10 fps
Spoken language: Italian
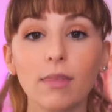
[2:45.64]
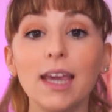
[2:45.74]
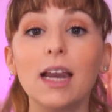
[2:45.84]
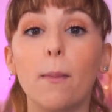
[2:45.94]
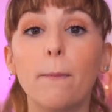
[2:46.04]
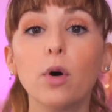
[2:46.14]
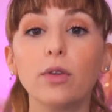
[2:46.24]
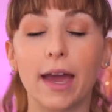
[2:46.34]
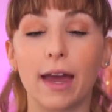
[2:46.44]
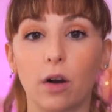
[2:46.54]
Il
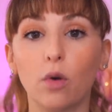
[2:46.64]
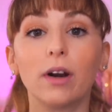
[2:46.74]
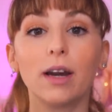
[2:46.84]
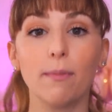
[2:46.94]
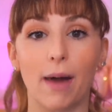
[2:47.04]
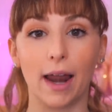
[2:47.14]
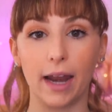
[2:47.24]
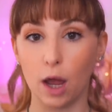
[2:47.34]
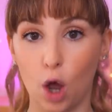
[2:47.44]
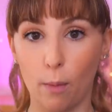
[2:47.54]
moderno
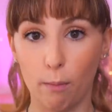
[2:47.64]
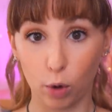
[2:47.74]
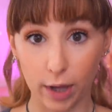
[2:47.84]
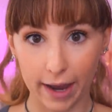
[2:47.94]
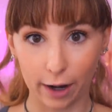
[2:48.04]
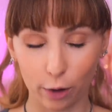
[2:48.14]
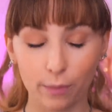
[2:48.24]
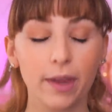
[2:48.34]
rimane moderno.